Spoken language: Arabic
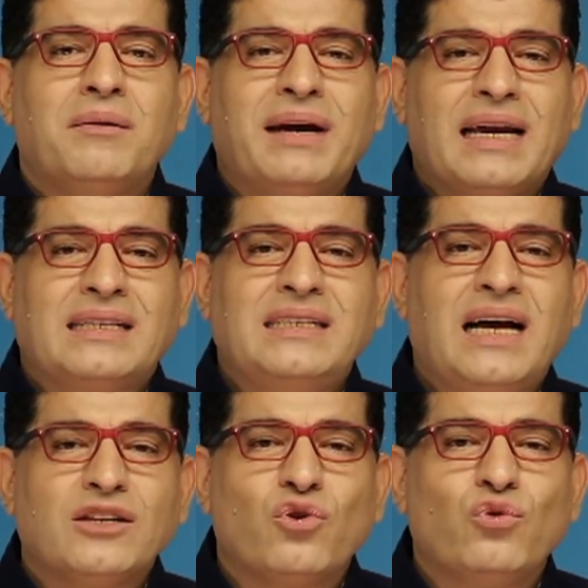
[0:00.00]
مركزين
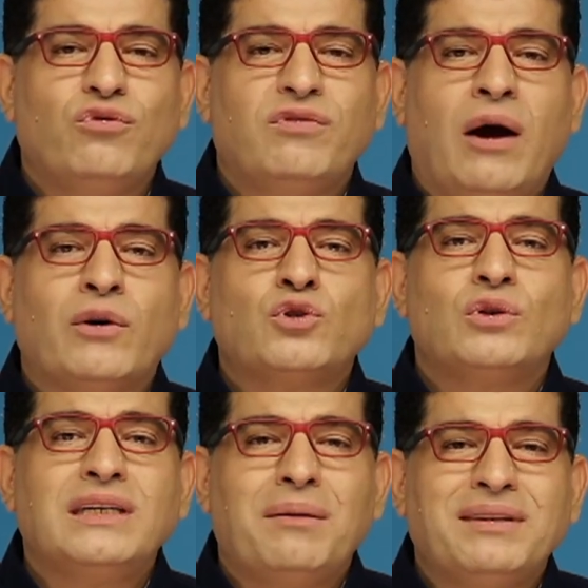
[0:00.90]
على ظروفنا او شو
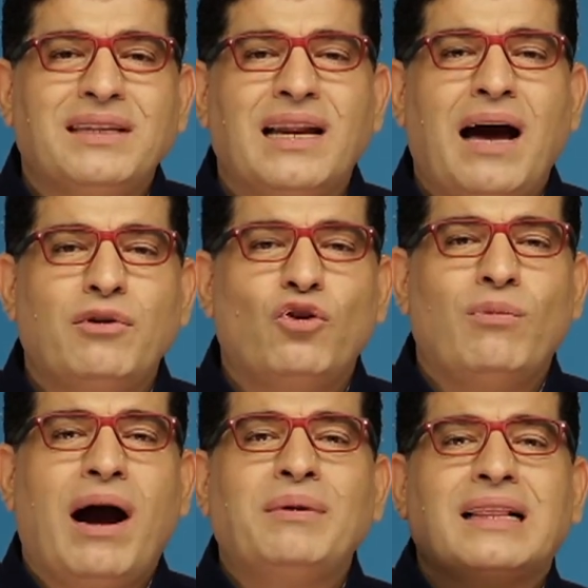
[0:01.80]
نحن بدنا نعمل
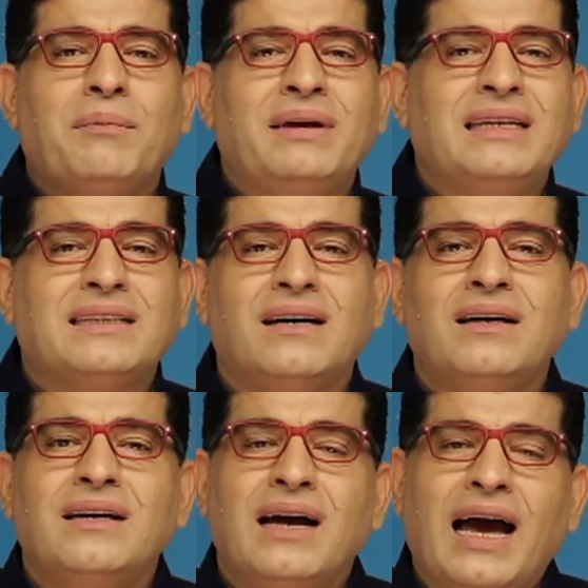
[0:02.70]
وما عم يطلع بايدنا
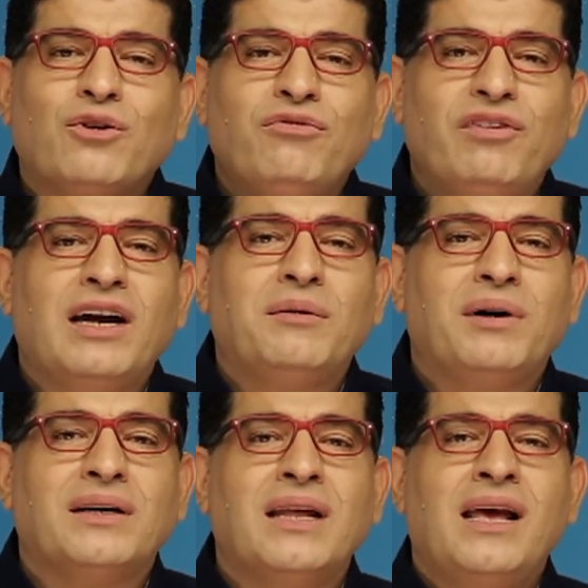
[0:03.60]
حيكون في احباط